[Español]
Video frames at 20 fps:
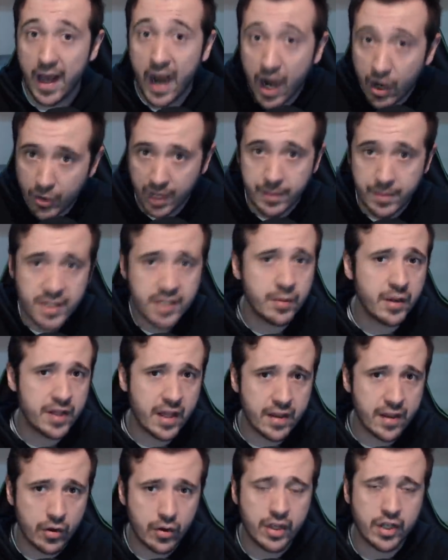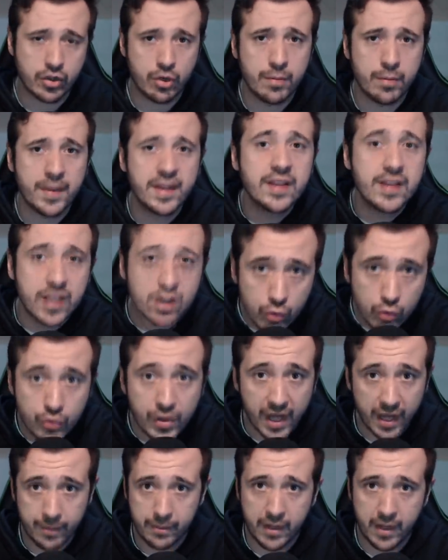ahora mismo a día de hoy, que son
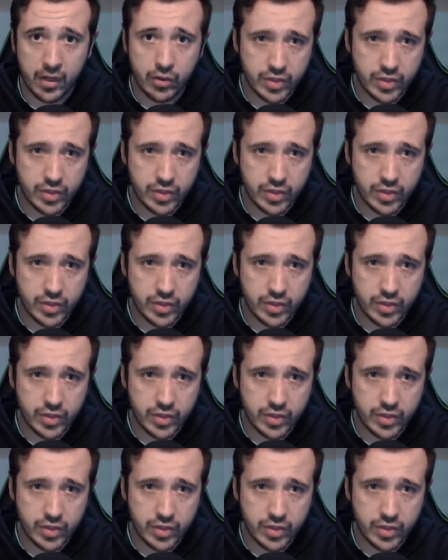21, ¿vale?